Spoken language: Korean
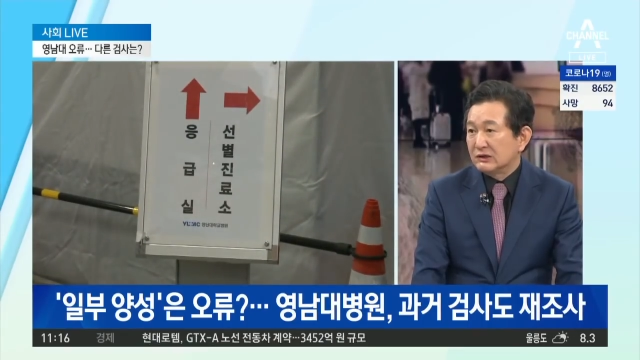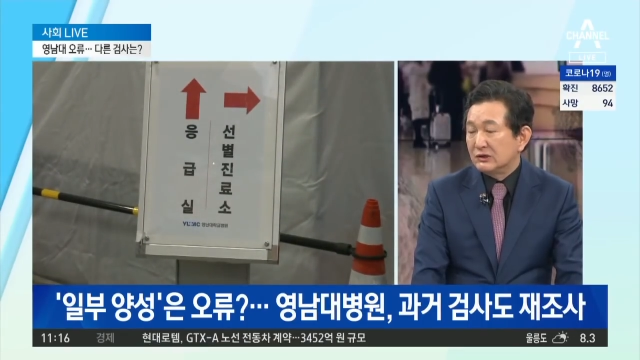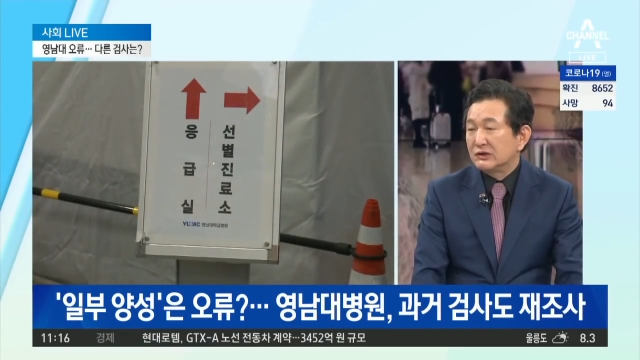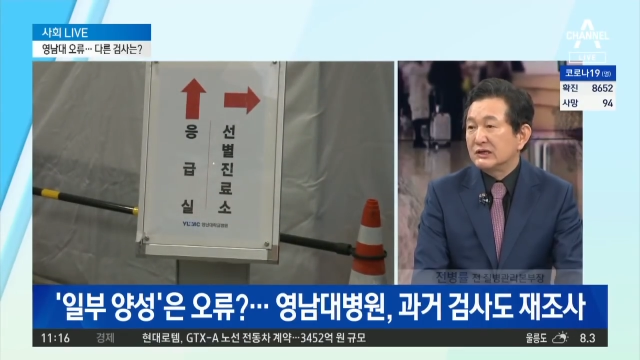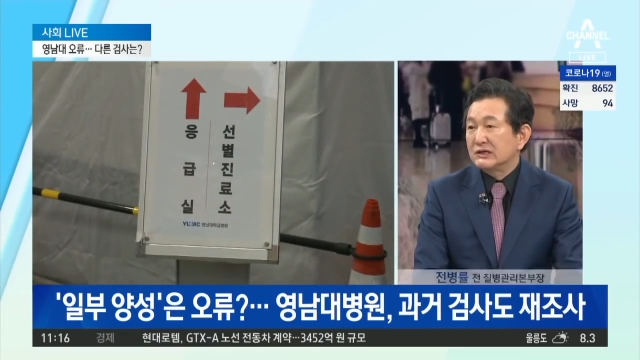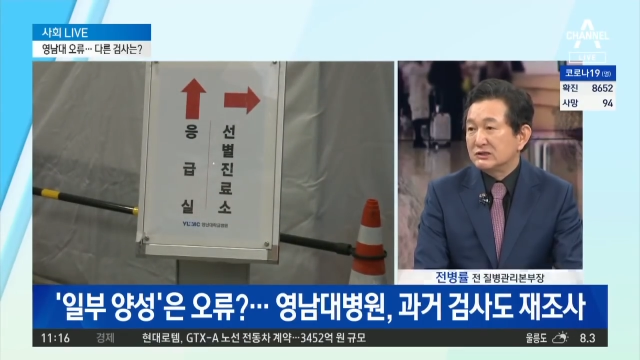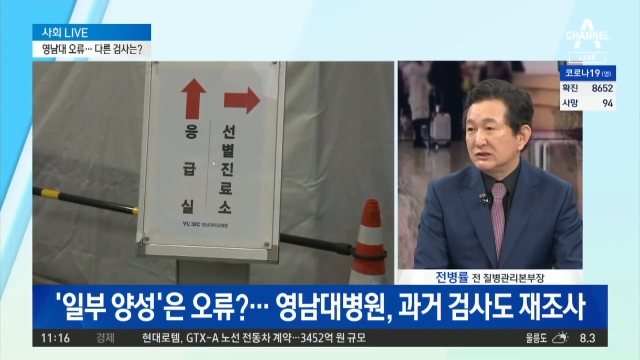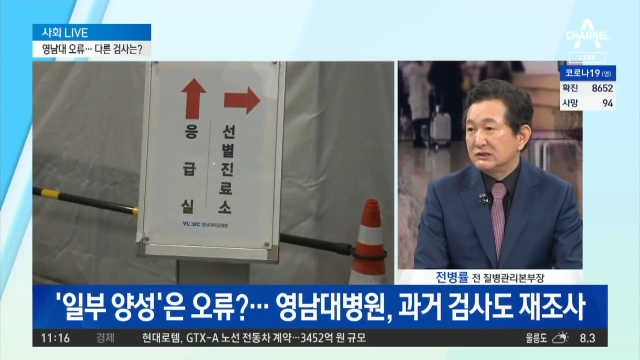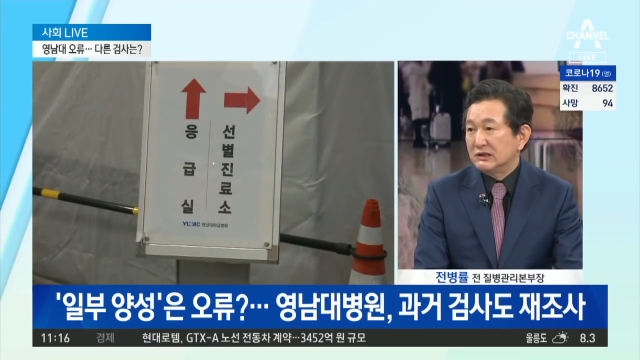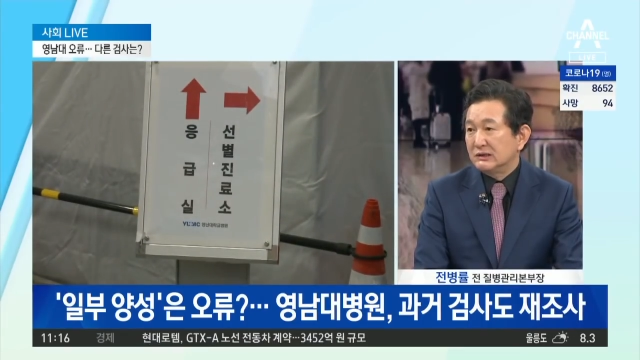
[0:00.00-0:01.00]
거기에서
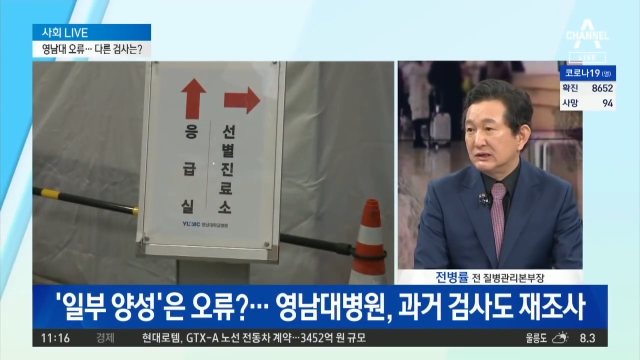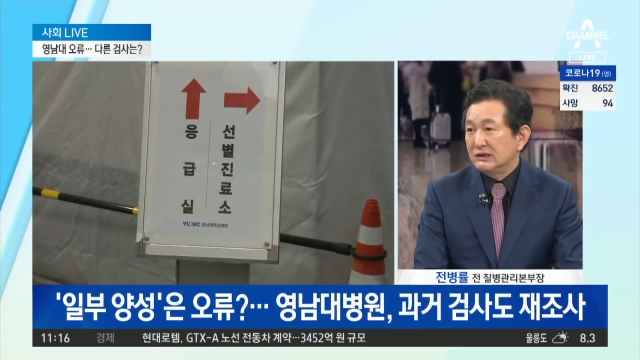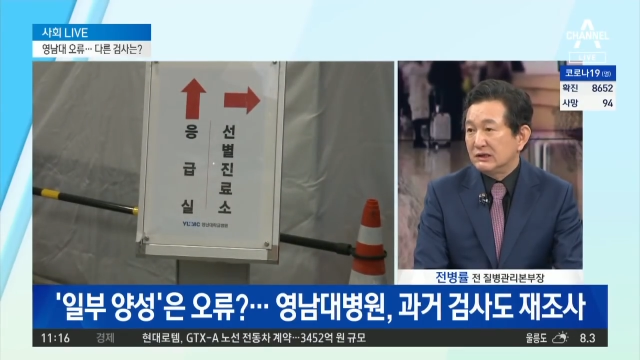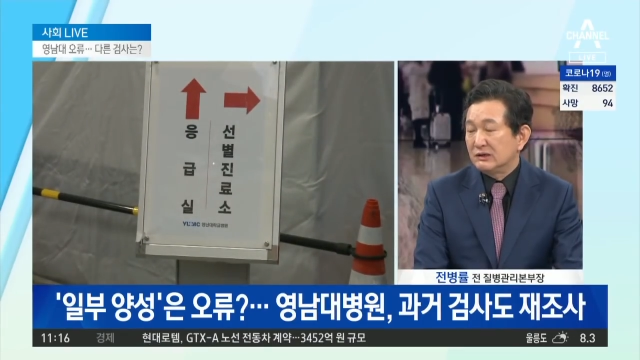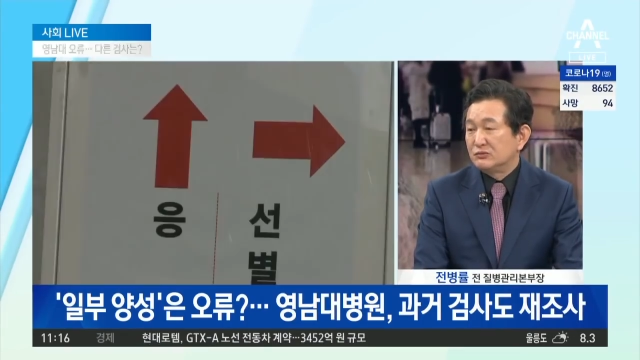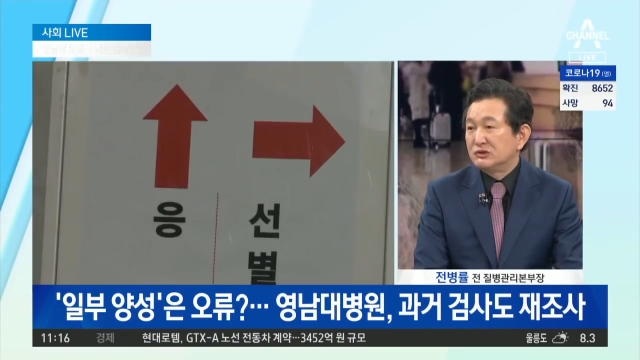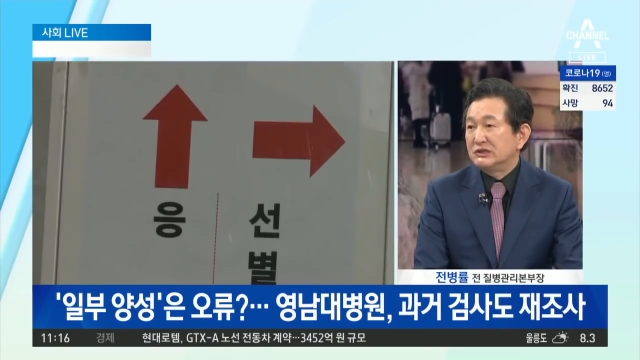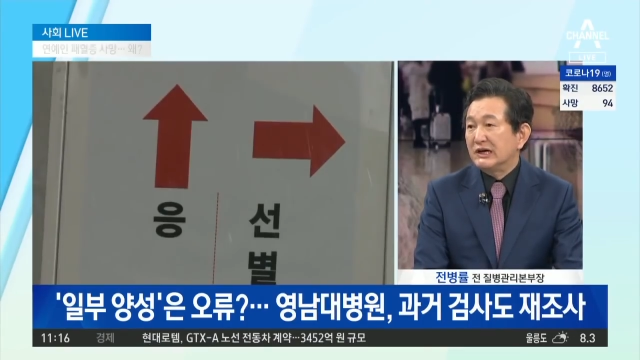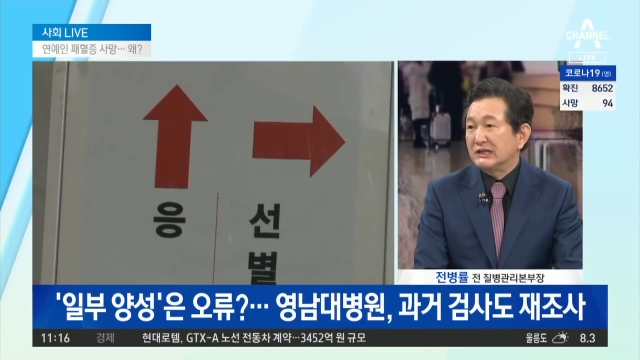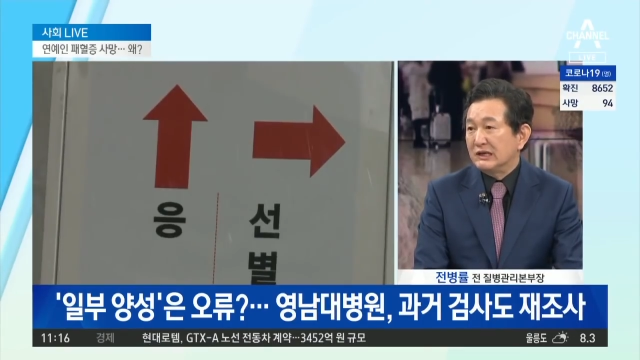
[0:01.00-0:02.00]
이제 어,
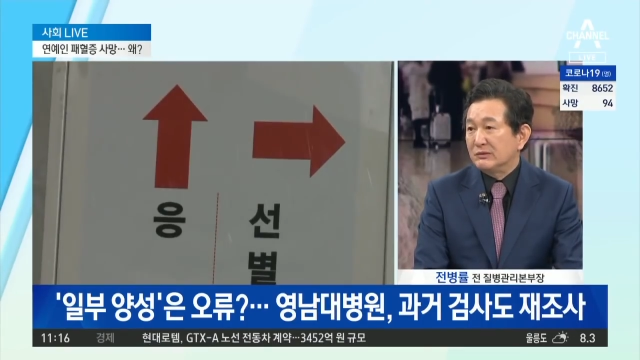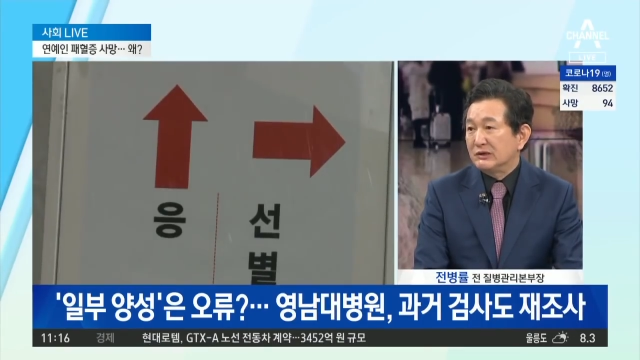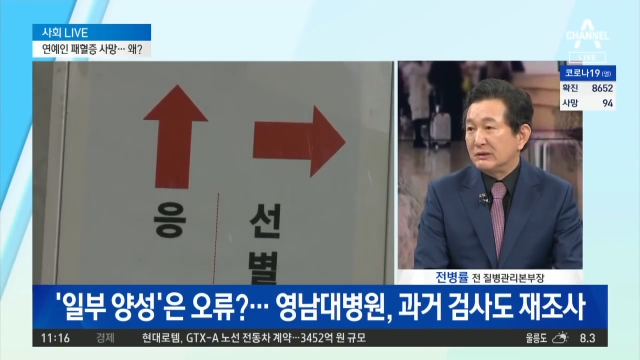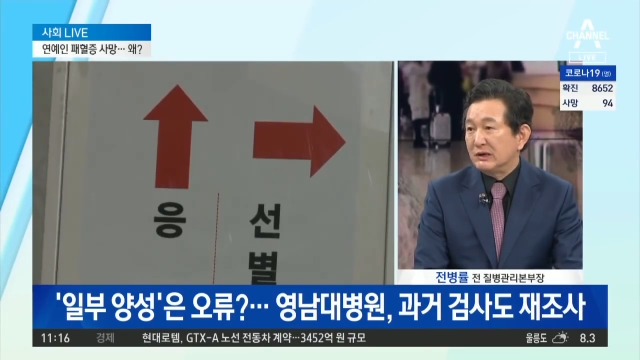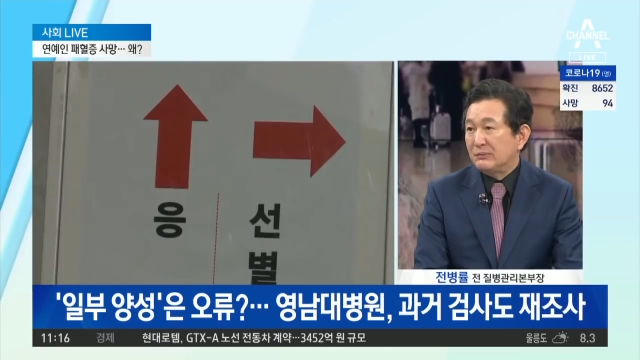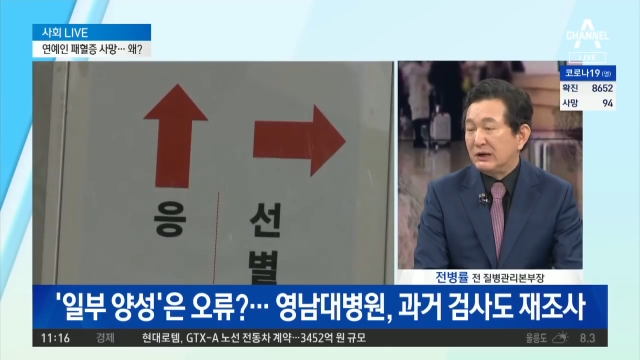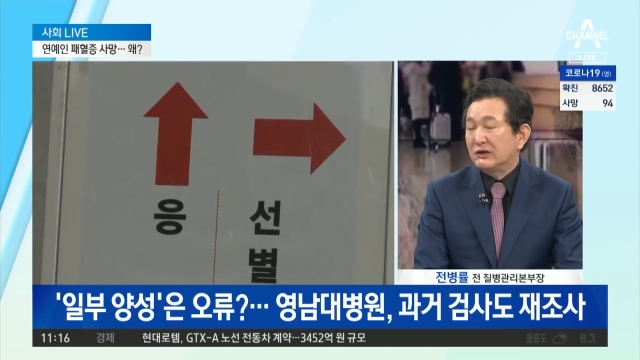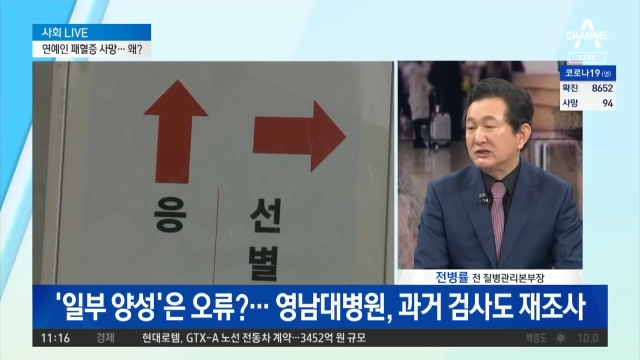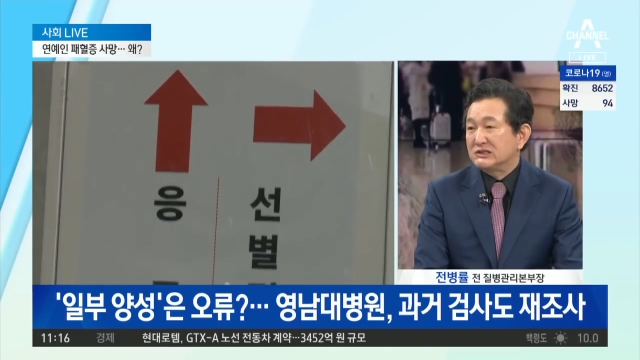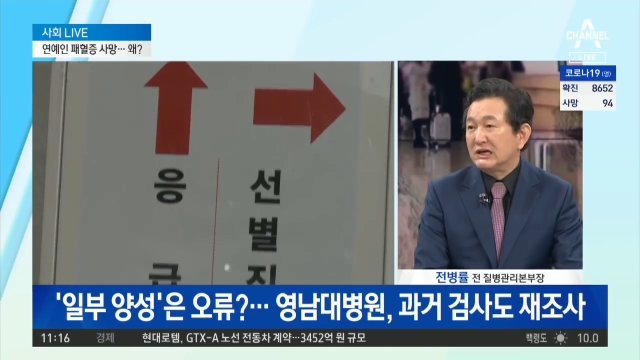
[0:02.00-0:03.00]
문제가 있다면 아마
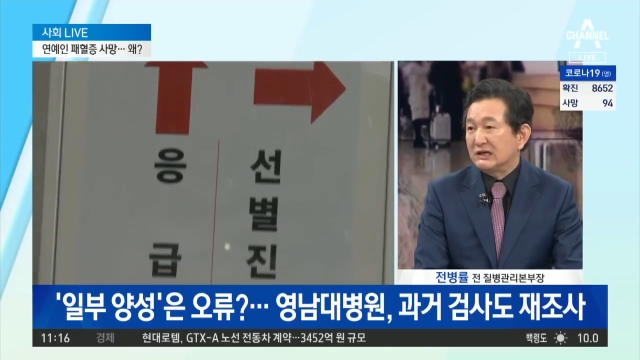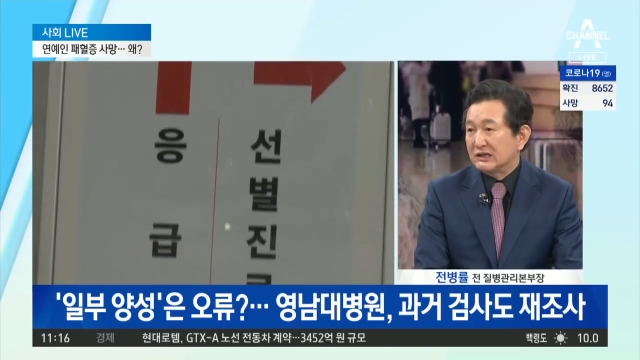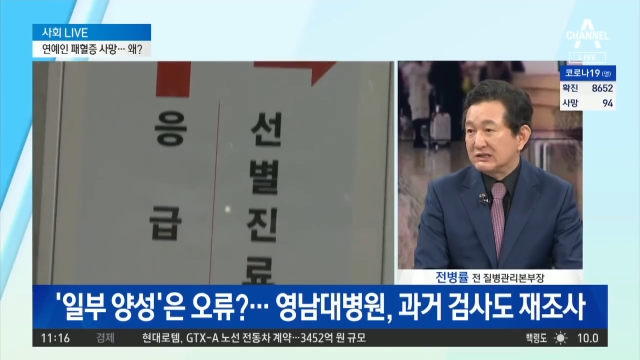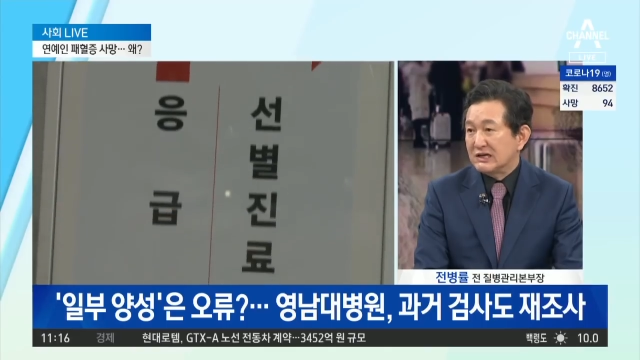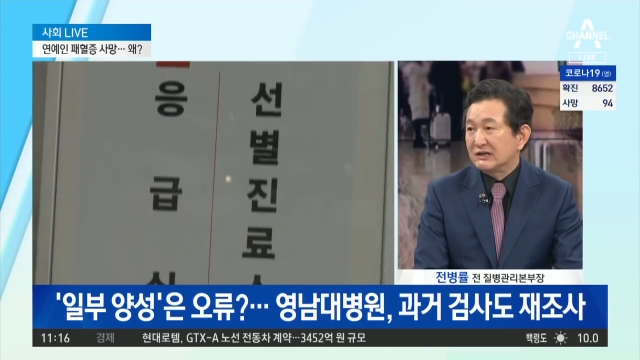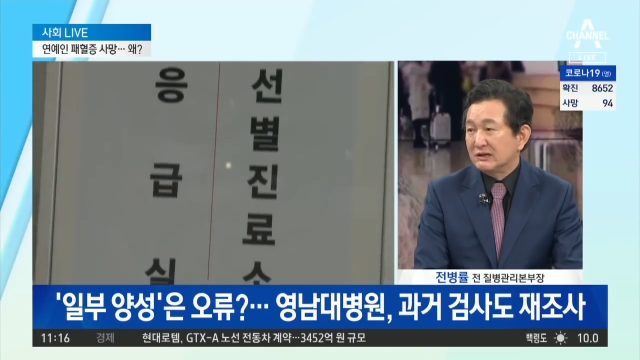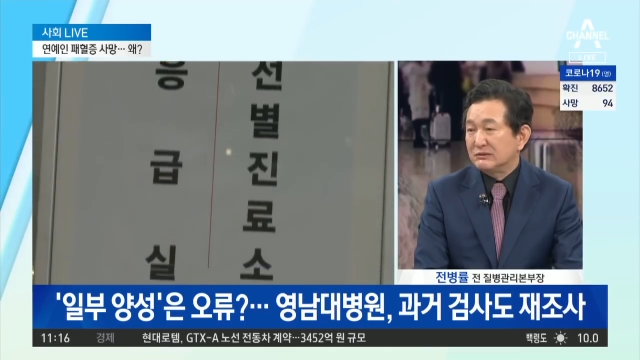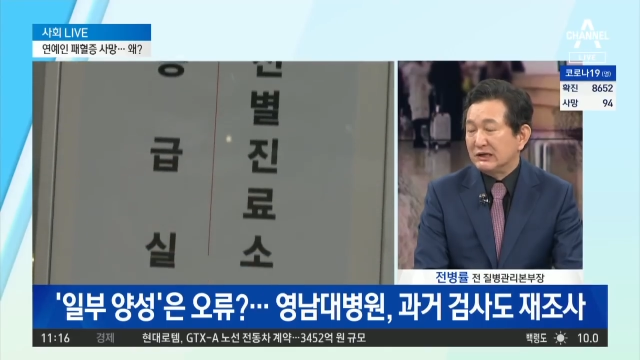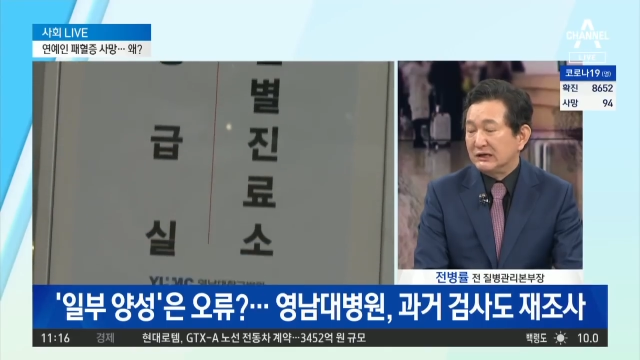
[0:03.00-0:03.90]
밝혀지지 않을까 생각을 합니다.